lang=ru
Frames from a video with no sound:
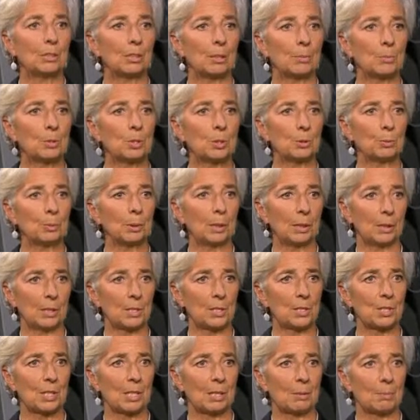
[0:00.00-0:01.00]
том,
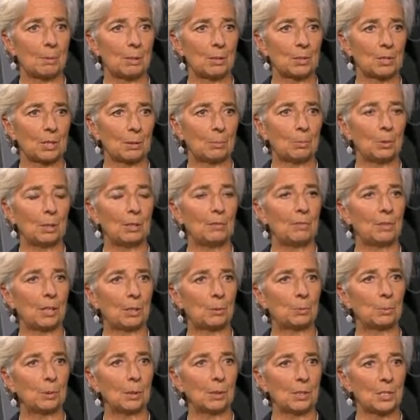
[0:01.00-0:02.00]
откуда они могут
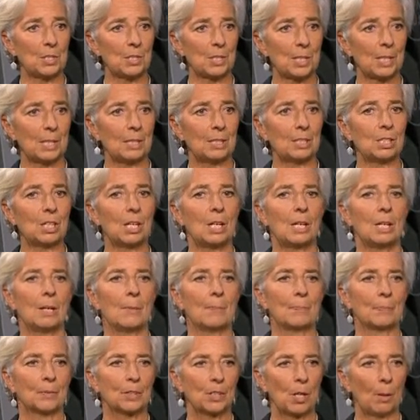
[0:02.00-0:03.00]
возникнуть,
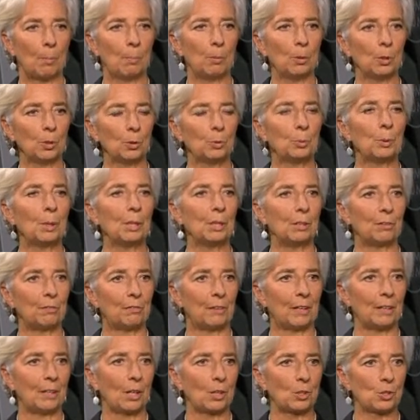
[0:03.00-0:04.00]
особенно когда речь
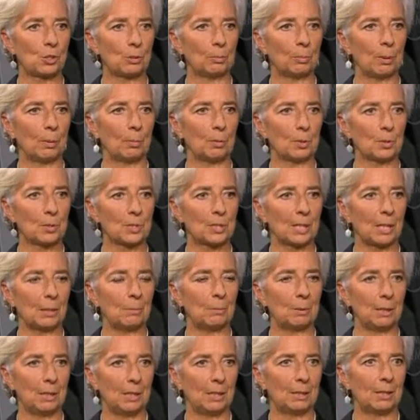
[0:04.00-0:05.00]
заходит о
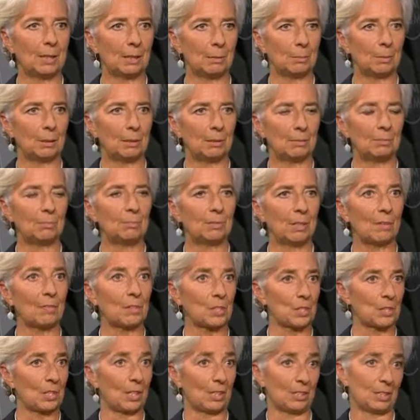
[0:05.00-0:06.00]
недвижимости, потому
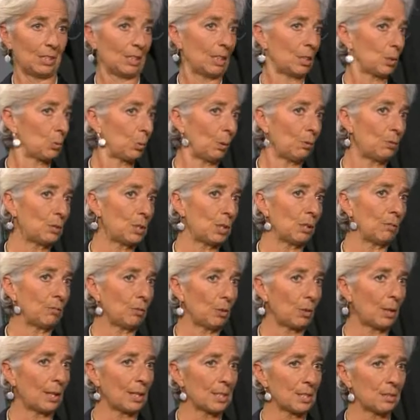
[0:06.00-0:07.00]
что
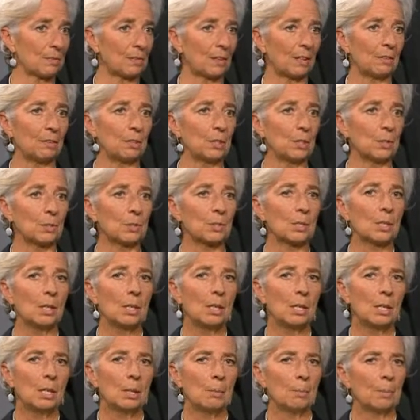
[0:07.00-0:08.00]
недвижимость в
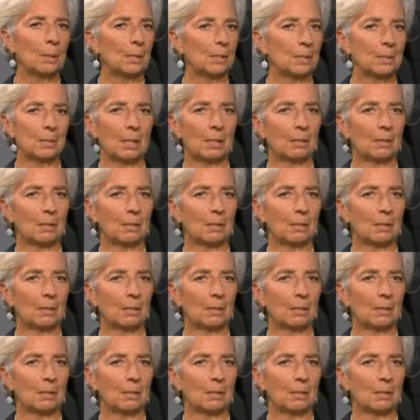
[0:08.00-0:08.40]
совокупности